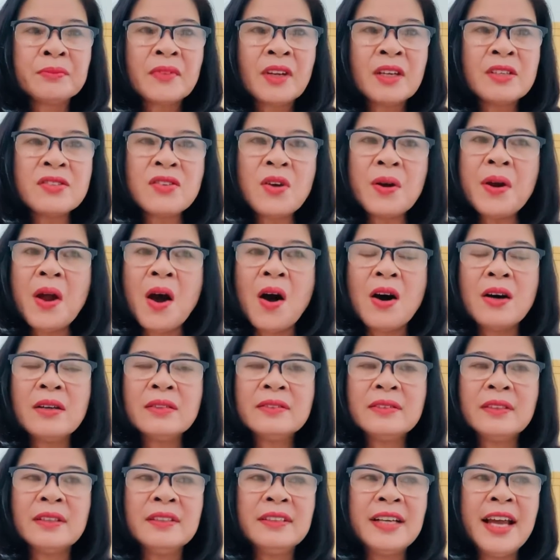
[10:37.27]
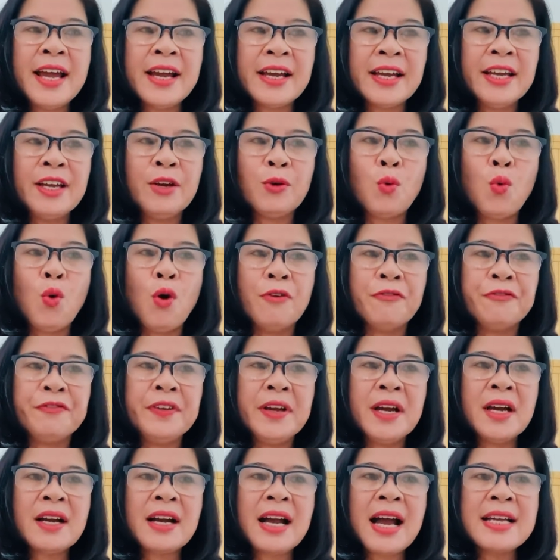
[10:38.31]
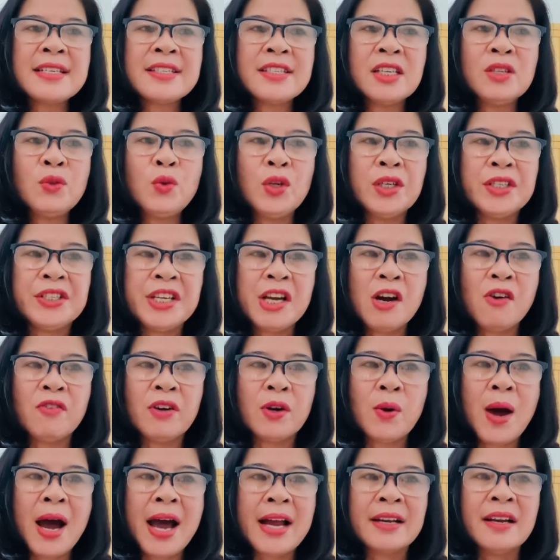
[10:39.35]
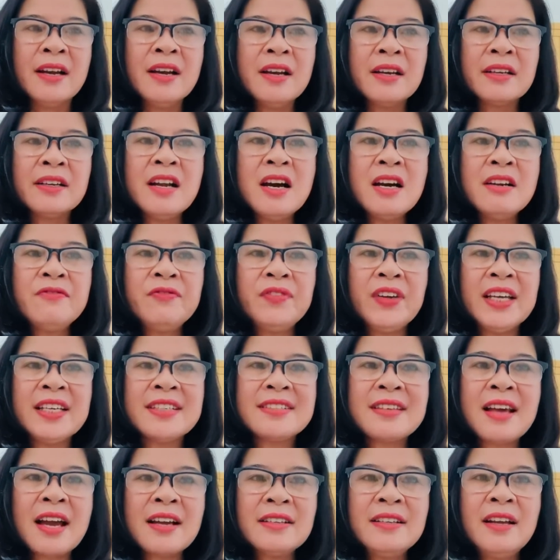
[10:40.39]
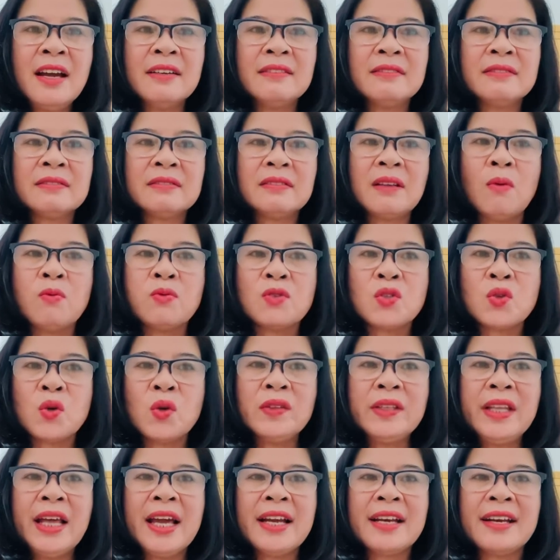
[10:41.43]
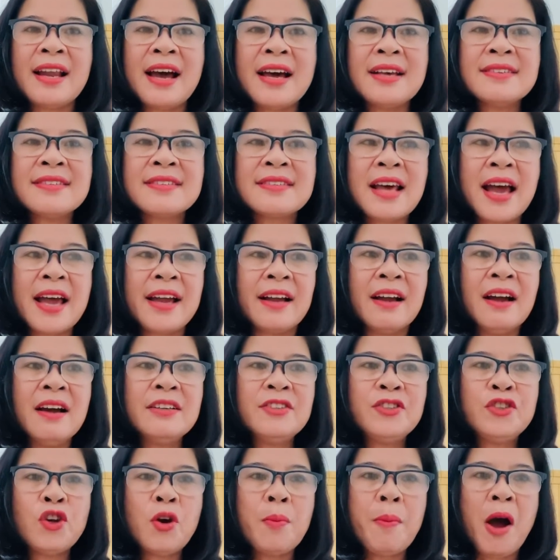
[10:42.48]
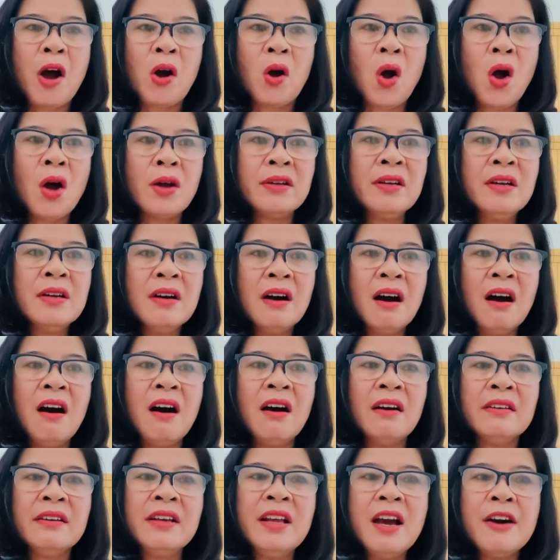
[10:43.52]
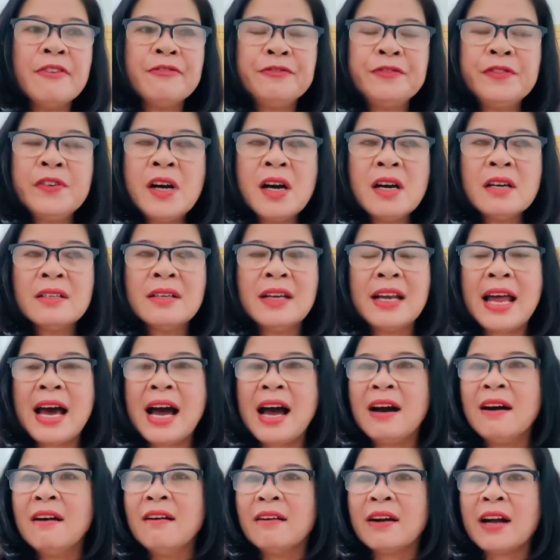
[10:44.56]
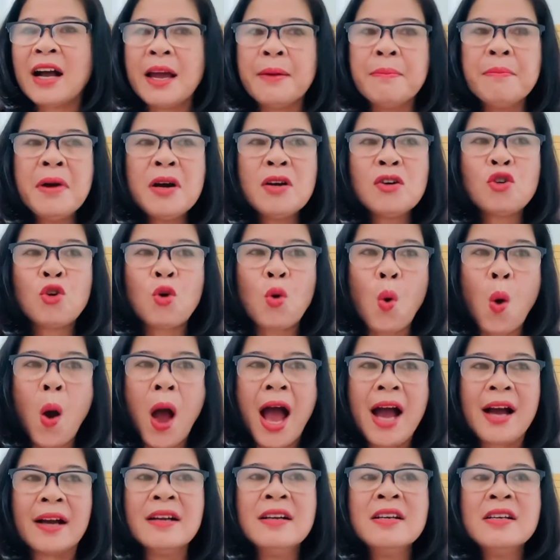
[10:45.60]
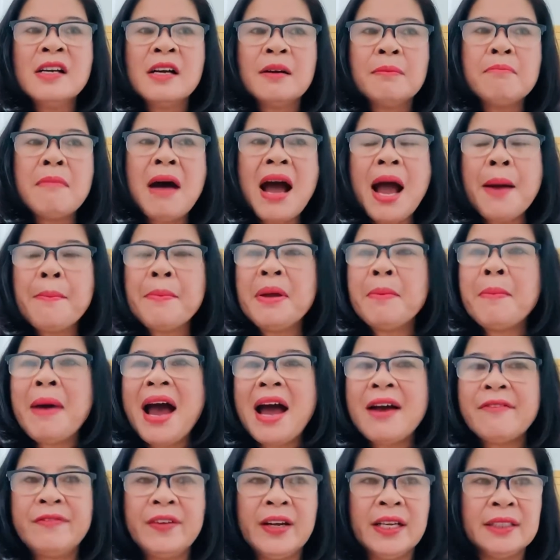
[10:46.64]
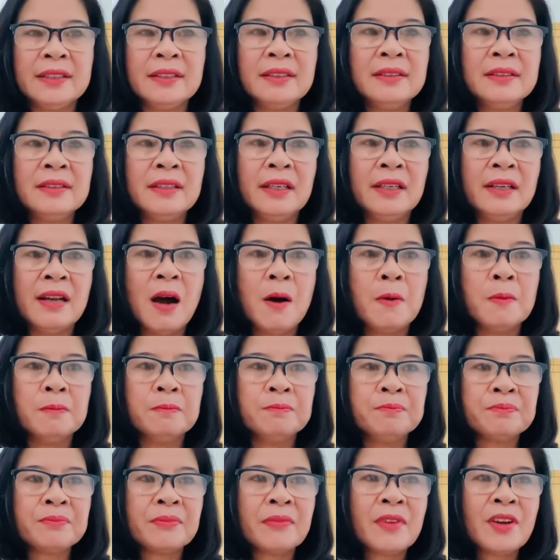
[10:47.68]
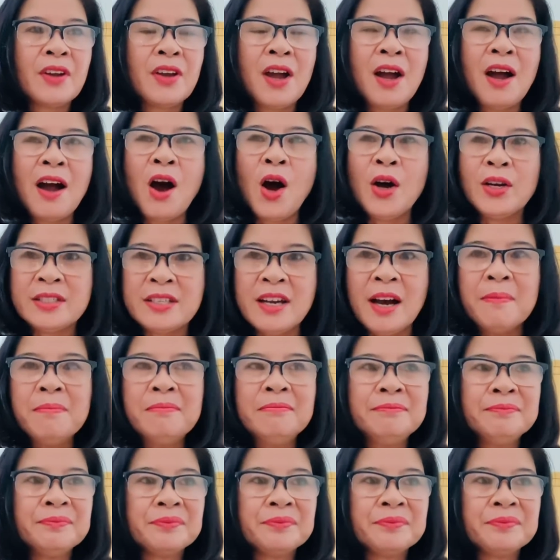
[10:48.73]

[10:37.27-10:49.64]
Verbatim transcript: Do đó, từ đề nghị của phía ca sĩ Thủy Triều và đoàn, đơn vị xác nhận tổng số tiền đã giải ngân cho bà con ở địa phương là ở cái mức khoảng 33,4 tỷ đồng. Hỏi chấm.